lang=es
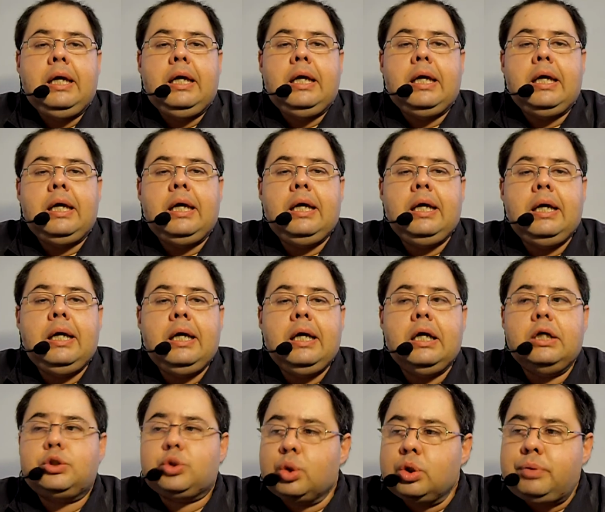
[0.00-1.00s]
eh,
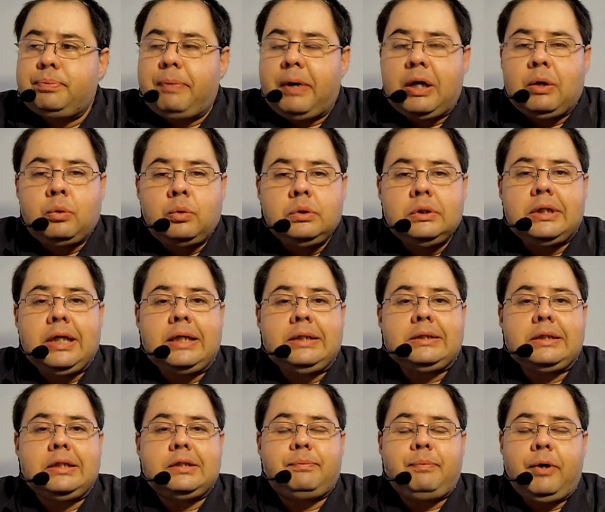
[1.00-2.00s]
sus
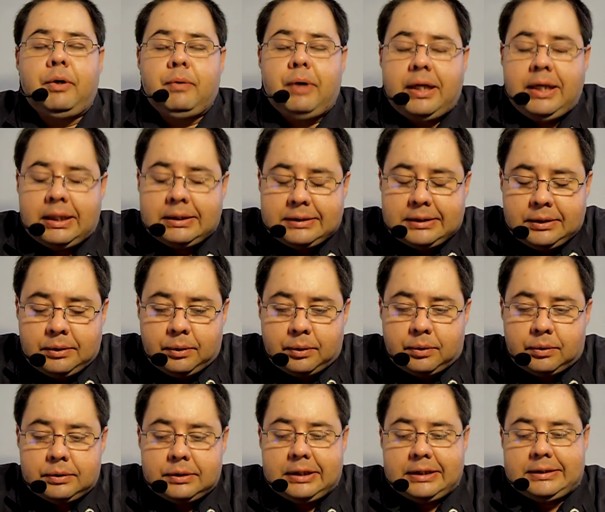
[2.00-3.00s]
preguntas. Espero hayan sido
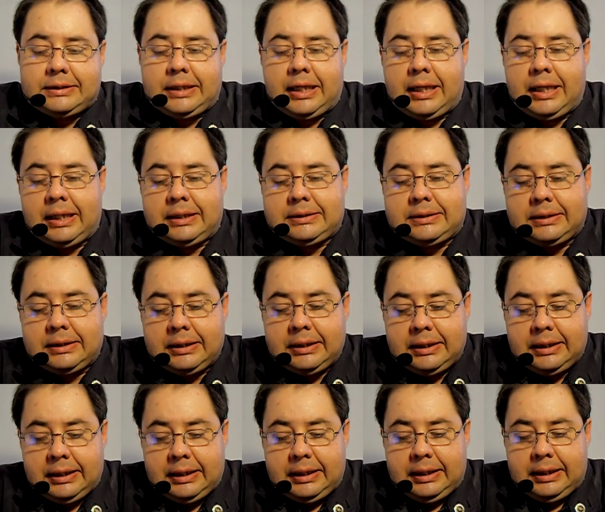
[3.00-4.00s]
contestadas.
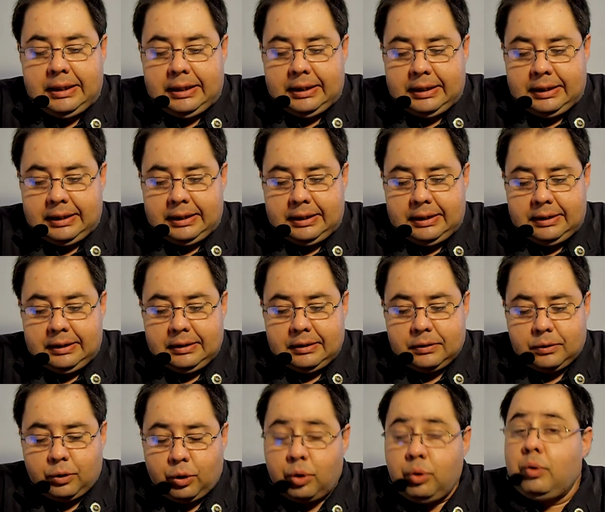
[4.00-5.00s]
Eh,
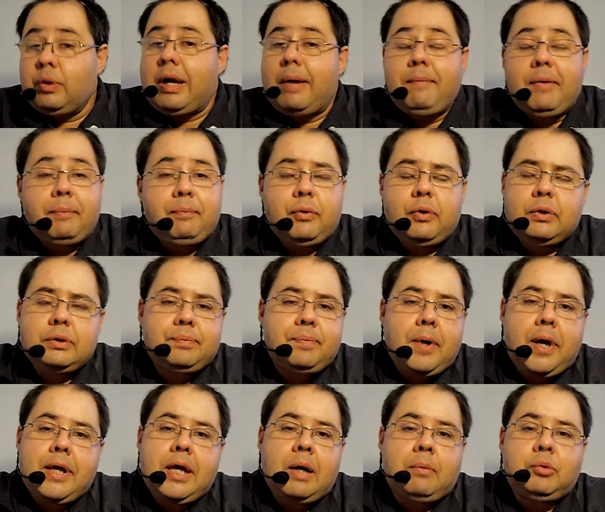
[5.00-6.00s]
con una me puedo
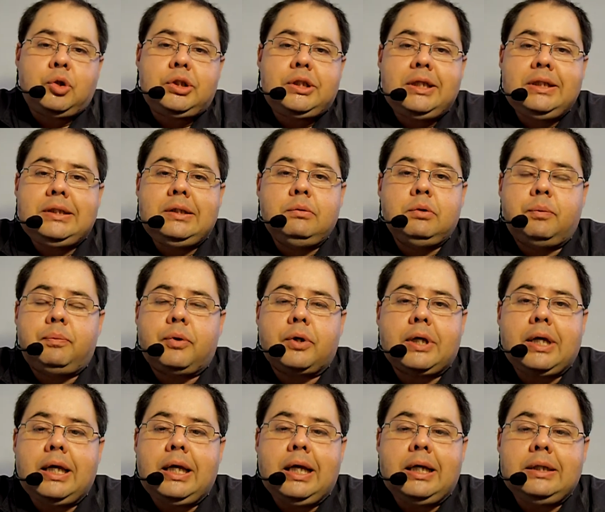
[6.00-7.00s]
explayar muchísimo
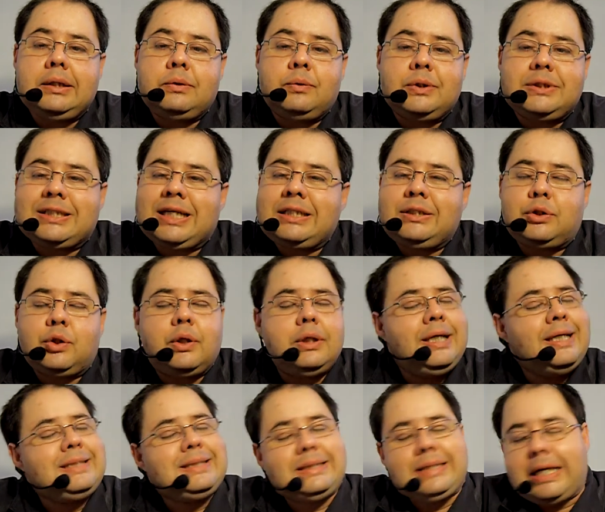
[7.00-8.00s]
porque nuestra
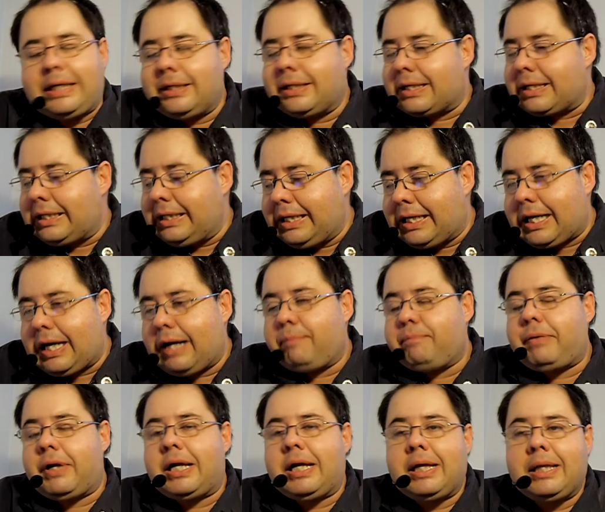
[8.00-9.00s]
historia es tan rica
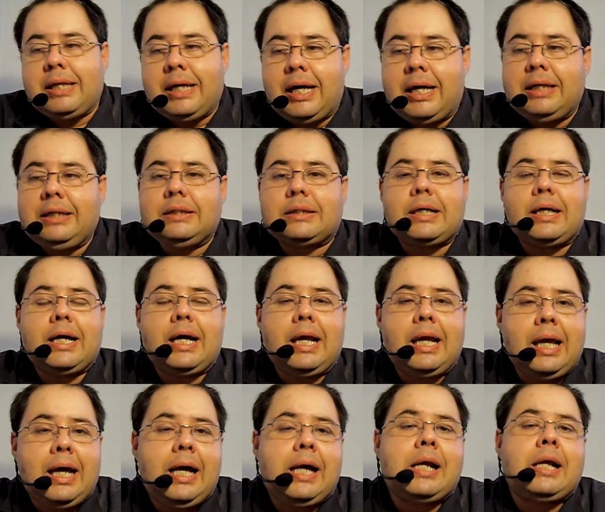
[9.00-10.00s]
para dar y
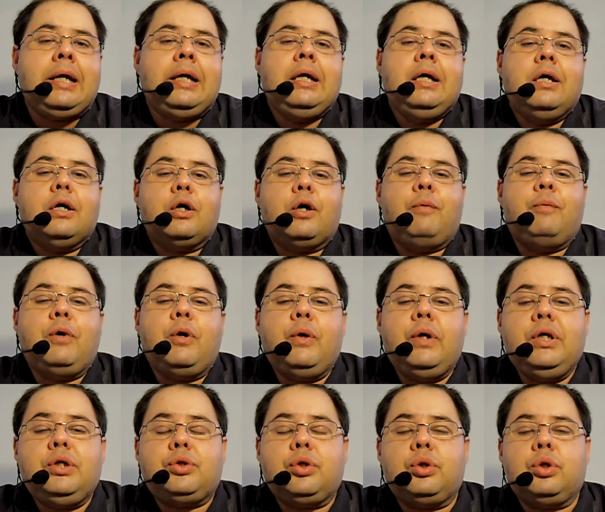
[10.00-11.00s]
regalar como lo he
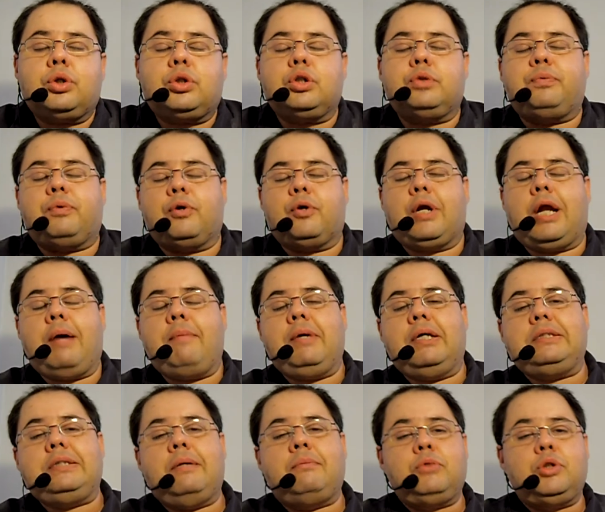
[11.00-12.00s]
dicho en otros
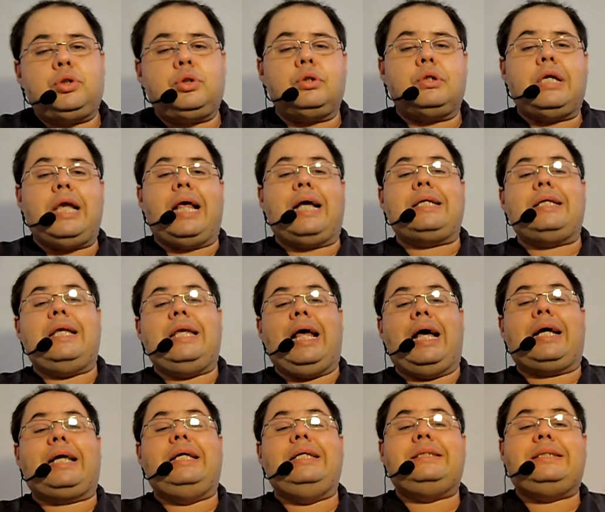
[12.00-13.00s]
programas, ya muchos la,
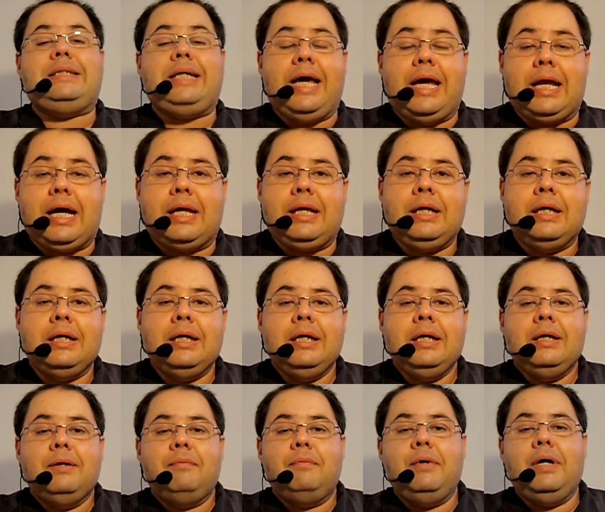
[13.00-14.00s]
quisieran,
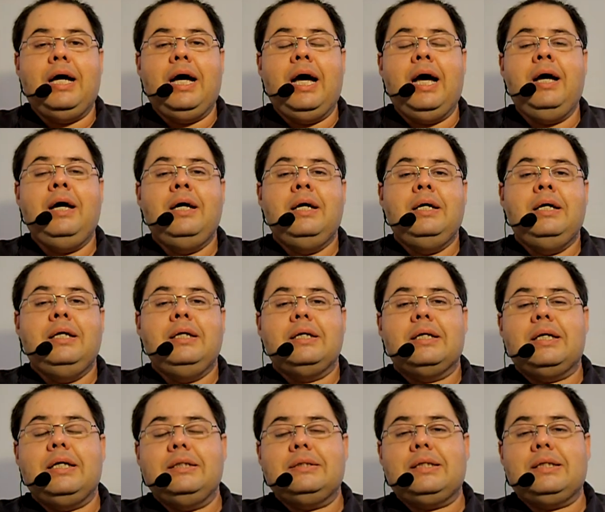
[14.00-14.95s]
¿verdad? Que es